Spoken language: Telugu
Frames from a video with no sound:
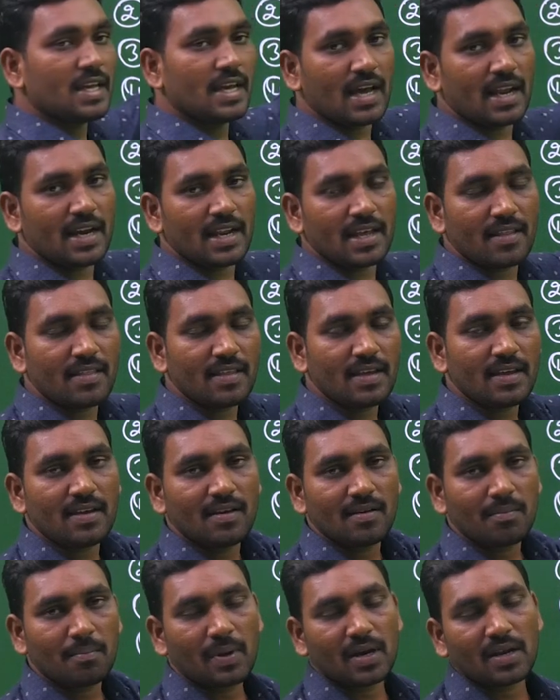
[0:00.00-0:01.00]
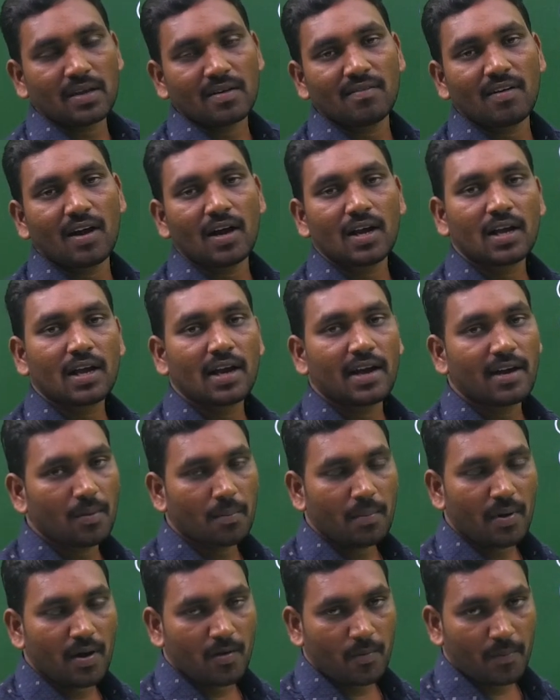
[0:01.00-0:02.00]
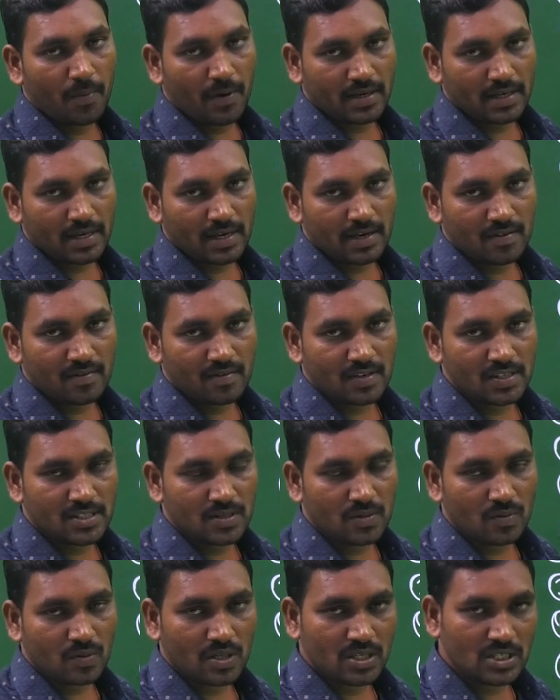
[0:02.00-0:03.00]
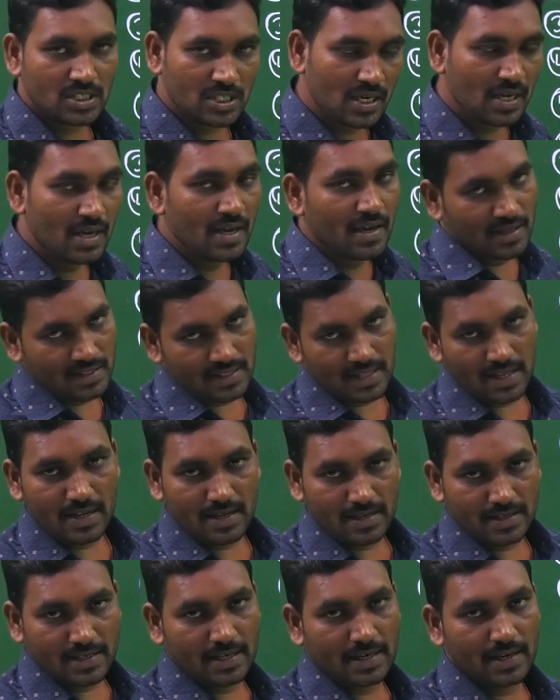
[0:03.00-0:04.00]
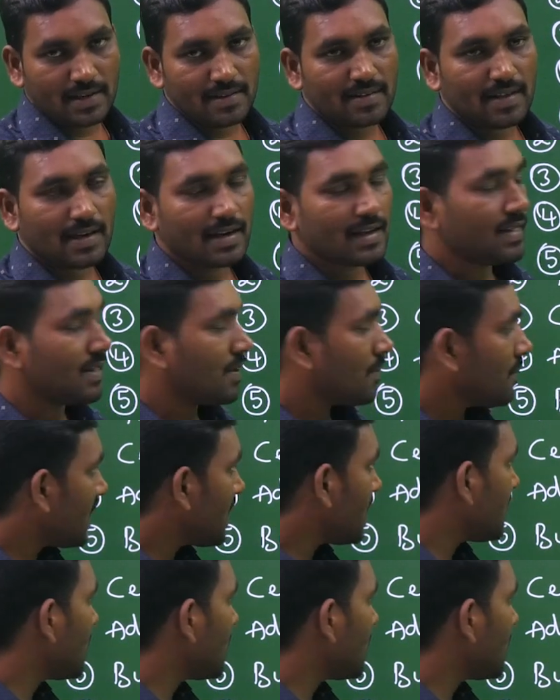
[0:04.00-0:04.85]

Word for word: ఏ అనేది మనకి వాక్ అండ్ భావ ప్రకటన స్వేచ్ఛ గురించి తెలియజేయడం జరిగింది మరి